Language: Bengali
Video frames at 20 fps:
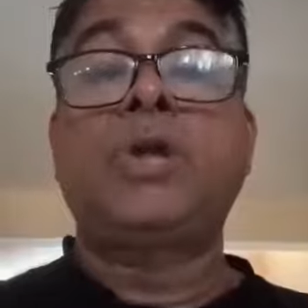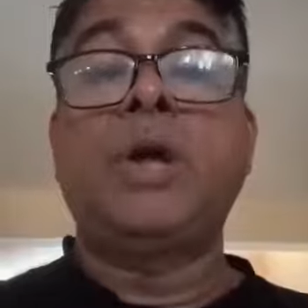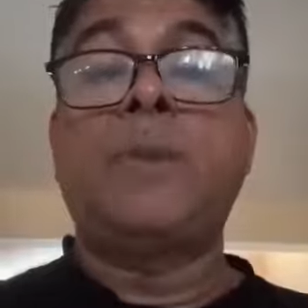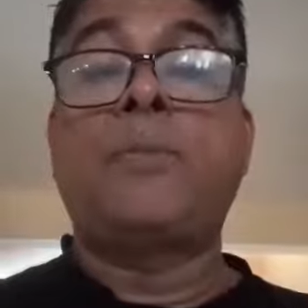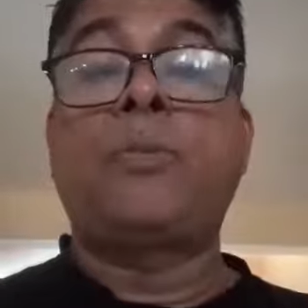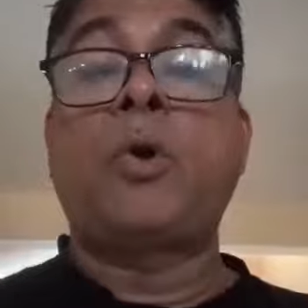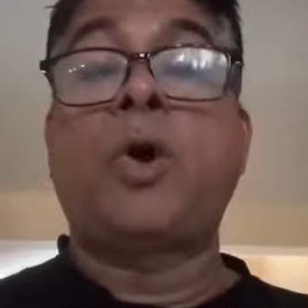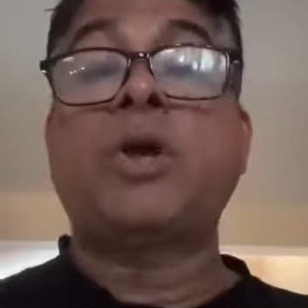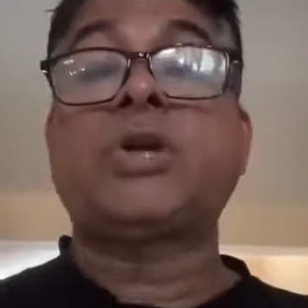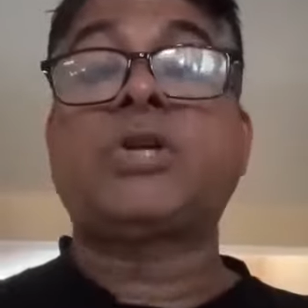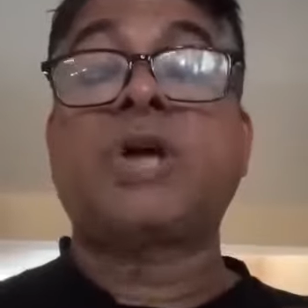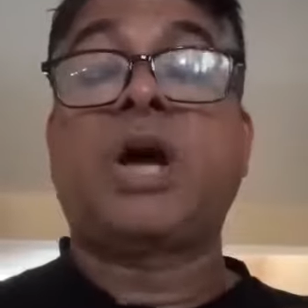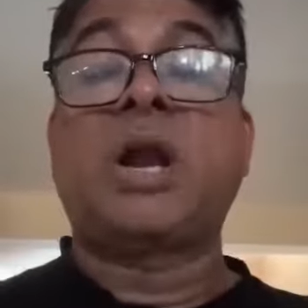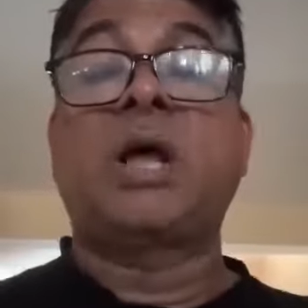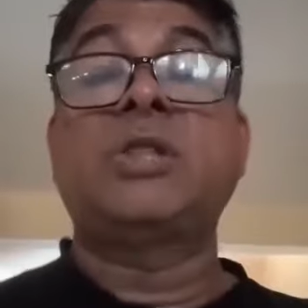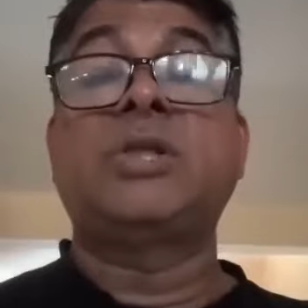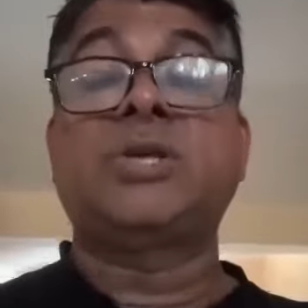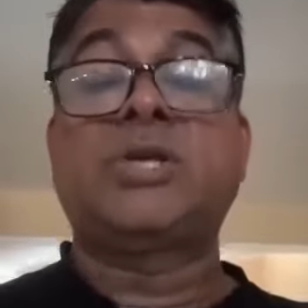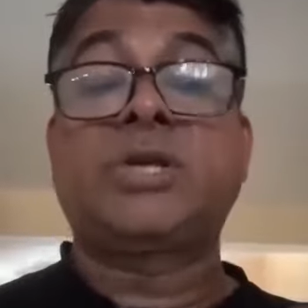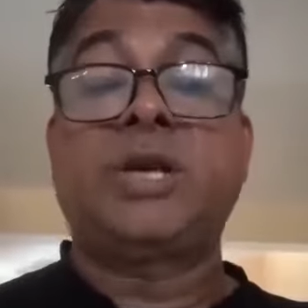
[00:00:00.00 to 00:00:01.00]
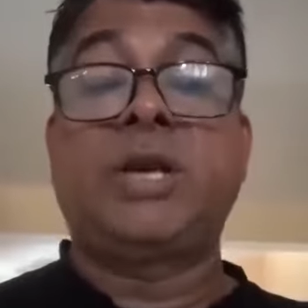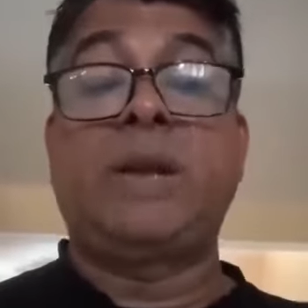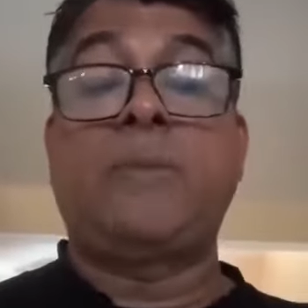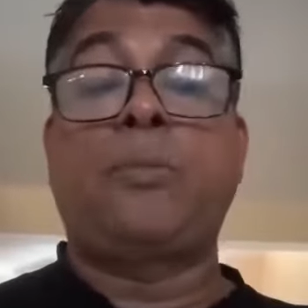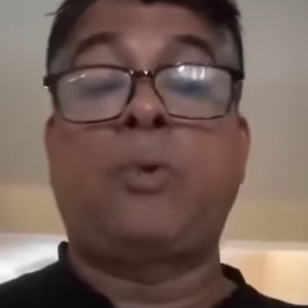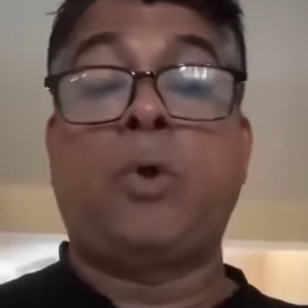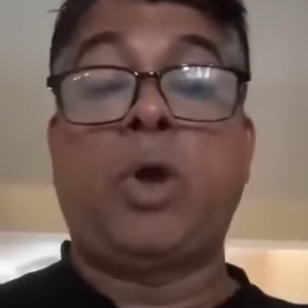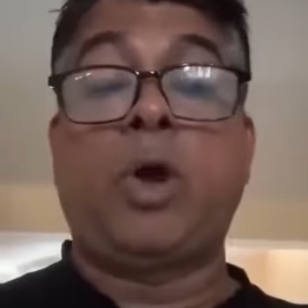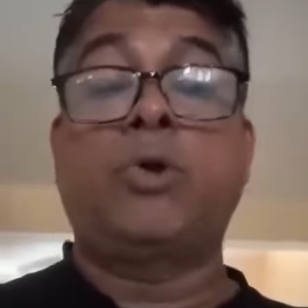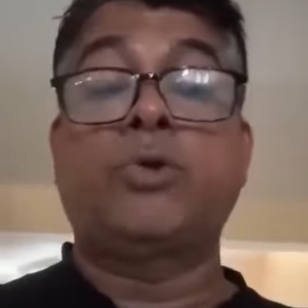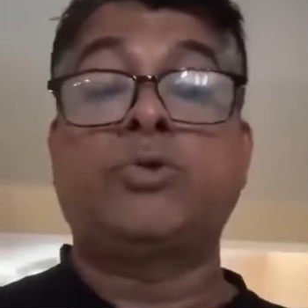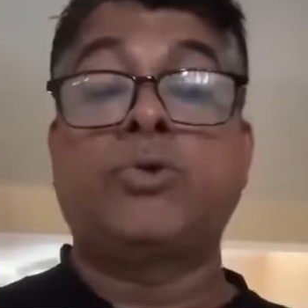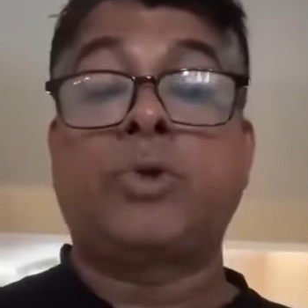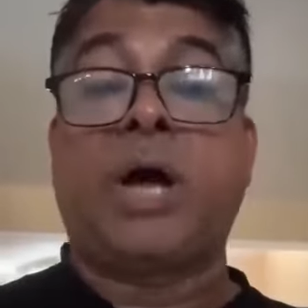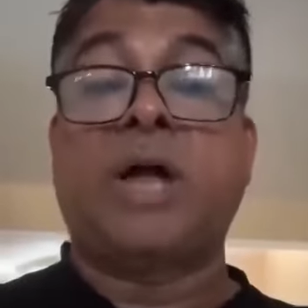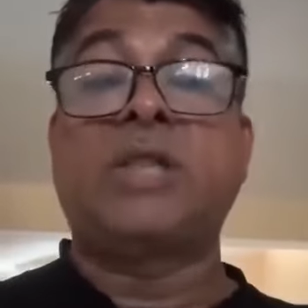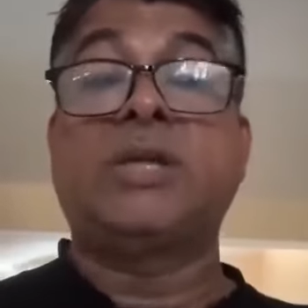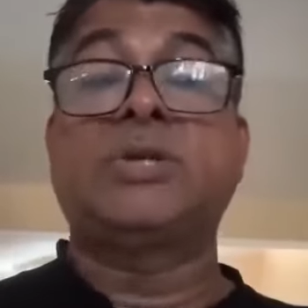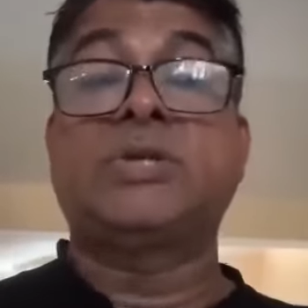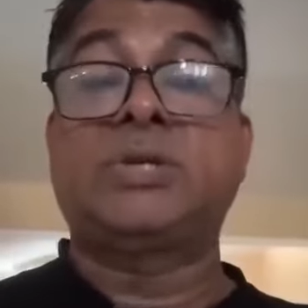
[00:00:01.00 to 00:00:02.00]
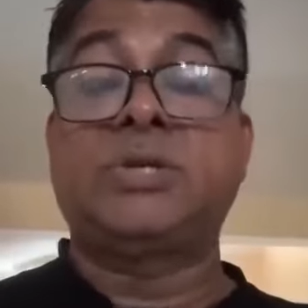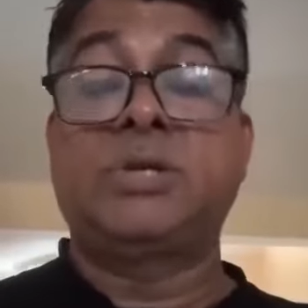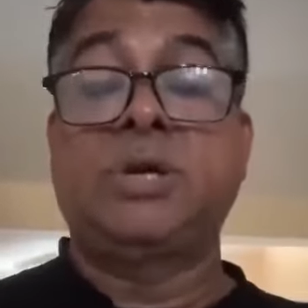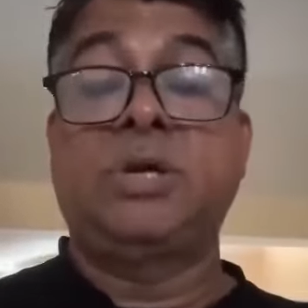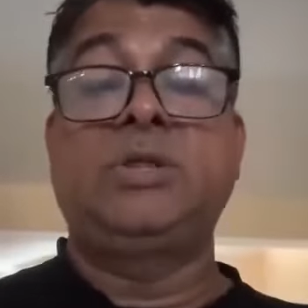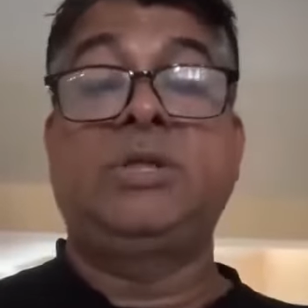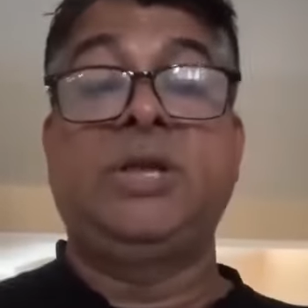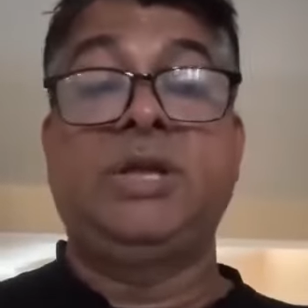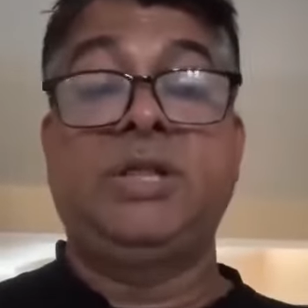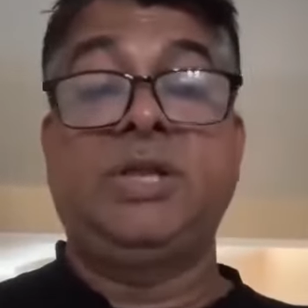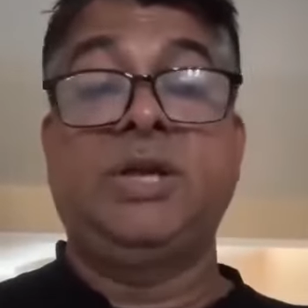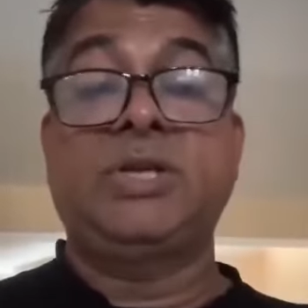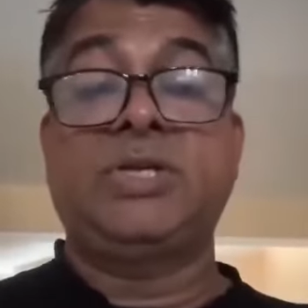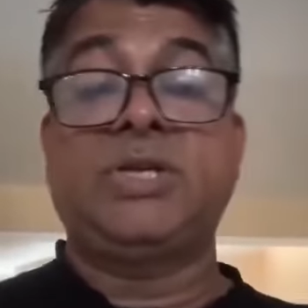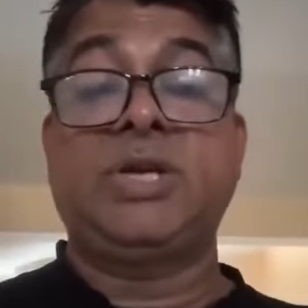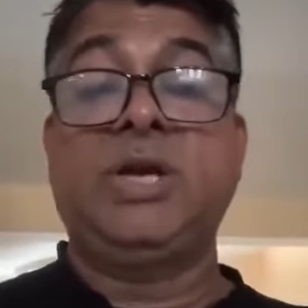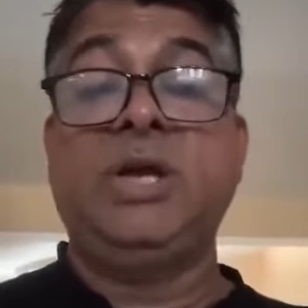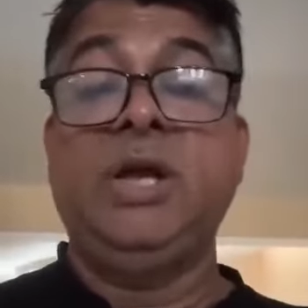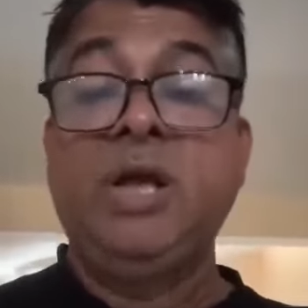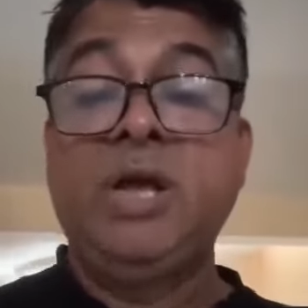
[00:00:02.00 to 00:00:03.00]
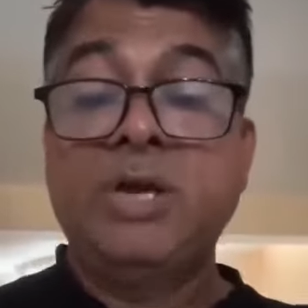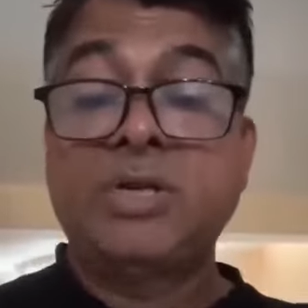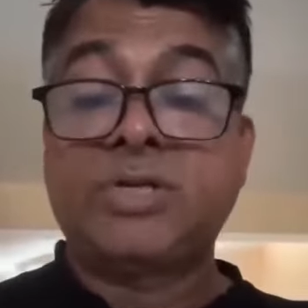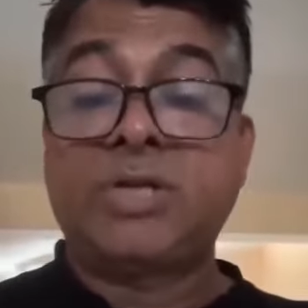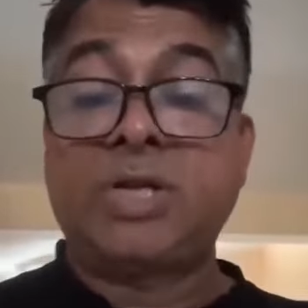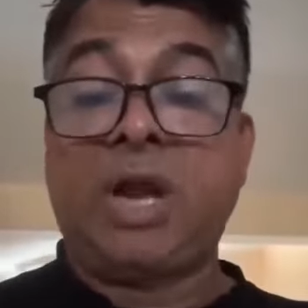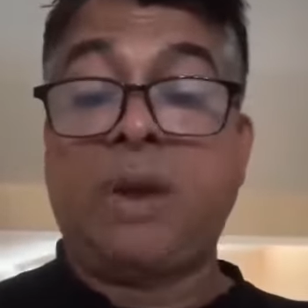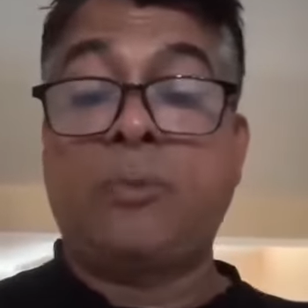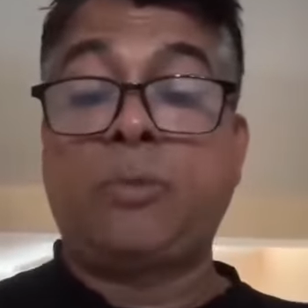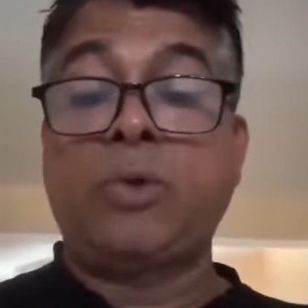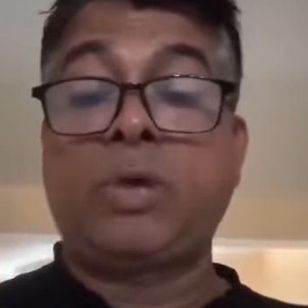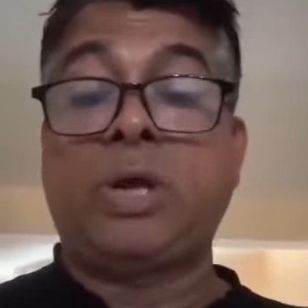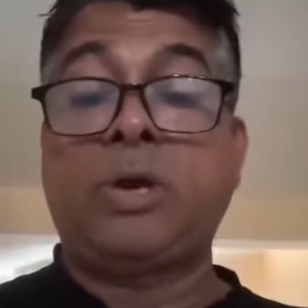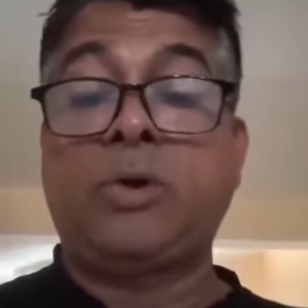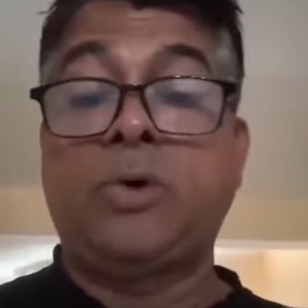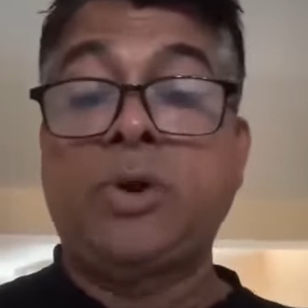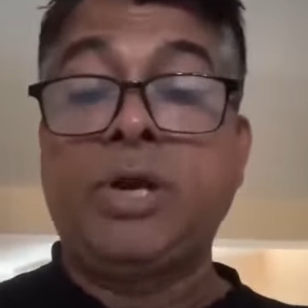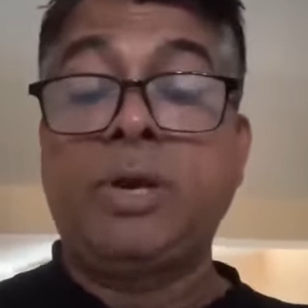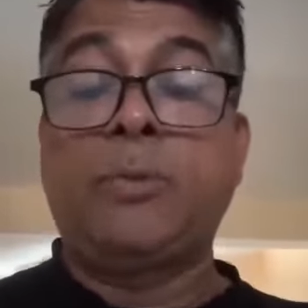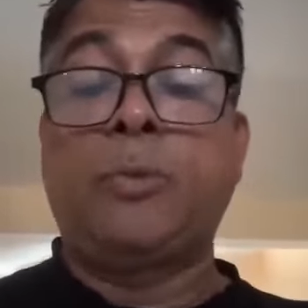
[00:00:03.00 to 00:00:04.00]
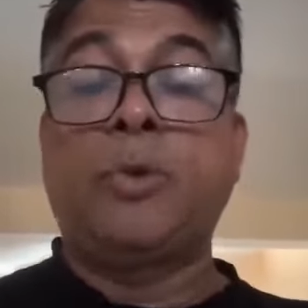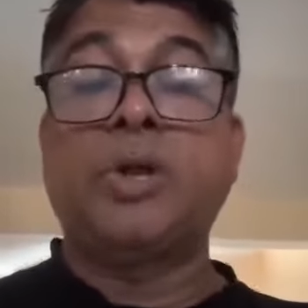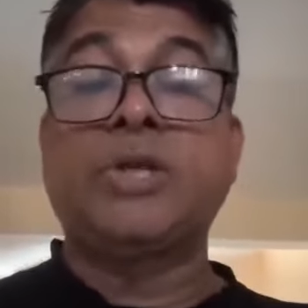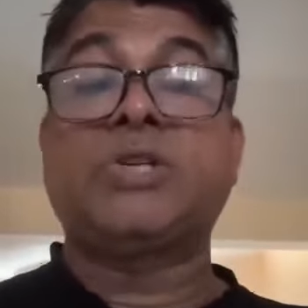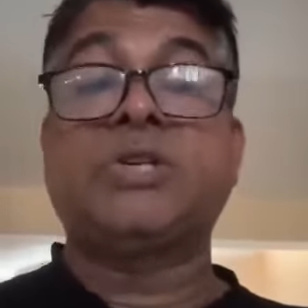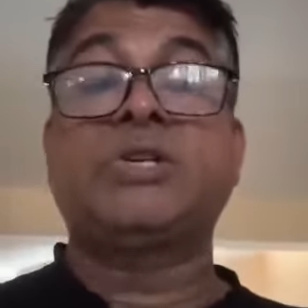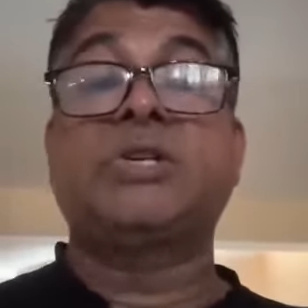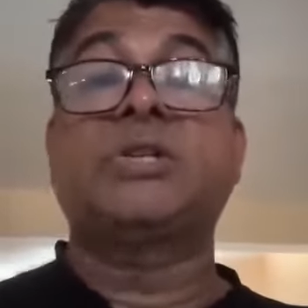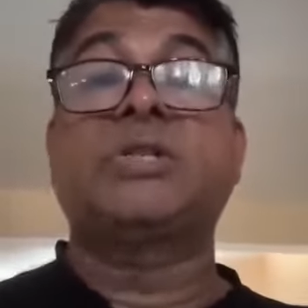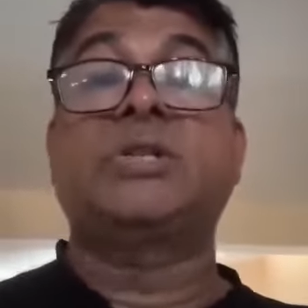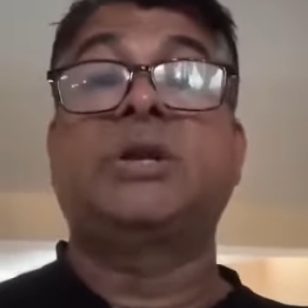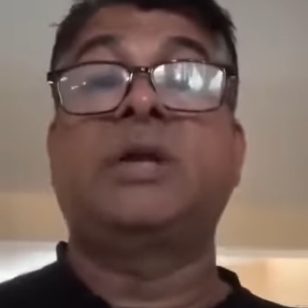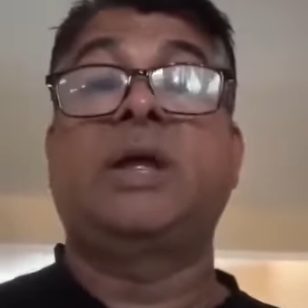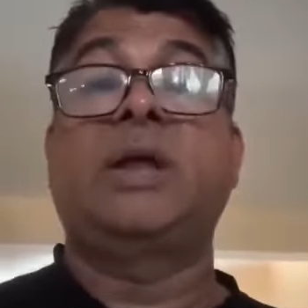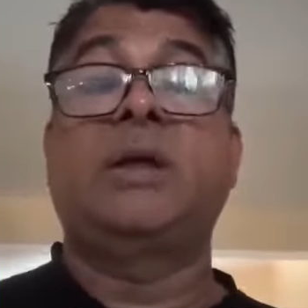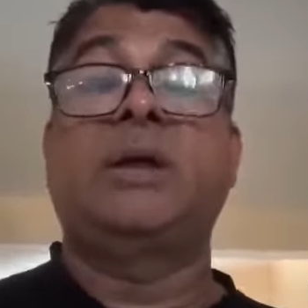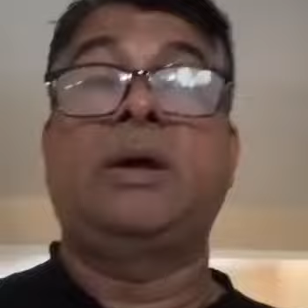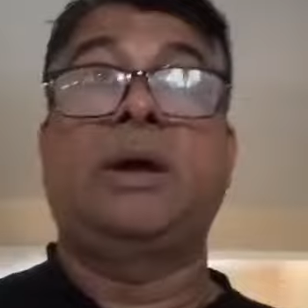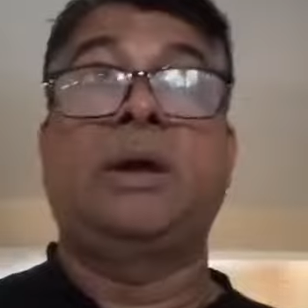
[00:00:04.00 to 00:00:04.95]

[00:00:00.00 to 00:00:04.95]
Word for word: ডেপ্লয় সারা দেশে ডেপ্লয় হওয়ার জন্য আদেশ দিয়ে দিয়েছে সেনা প্রধান অলরেডি বলেছে সে তিনি